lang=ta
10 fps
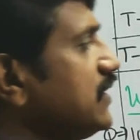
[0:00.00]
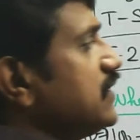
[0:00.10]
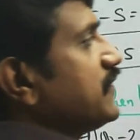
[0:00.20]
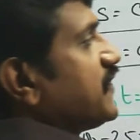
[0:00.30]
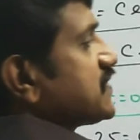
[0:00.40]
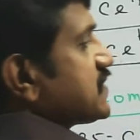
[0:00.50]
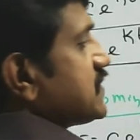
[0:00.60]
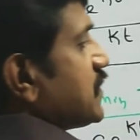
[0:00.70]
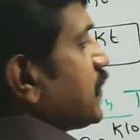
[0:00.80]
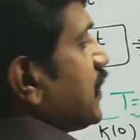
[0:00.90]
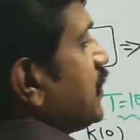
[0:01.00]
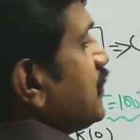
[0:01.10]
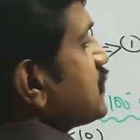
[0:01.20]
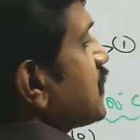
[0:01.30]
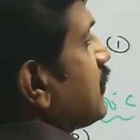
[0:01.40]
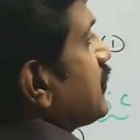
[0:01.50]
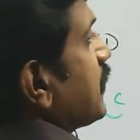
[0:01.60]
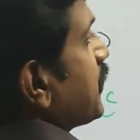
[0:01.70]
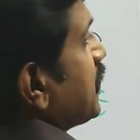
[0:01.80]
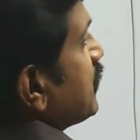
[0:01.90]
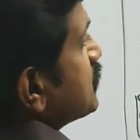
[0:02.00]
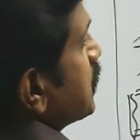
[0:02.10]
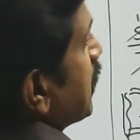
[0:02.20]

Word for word: இந்த ஃபஸ்ட்டு சம்முக்கு இது யூஸ் ஆகுது அப்போ இது யூஸ்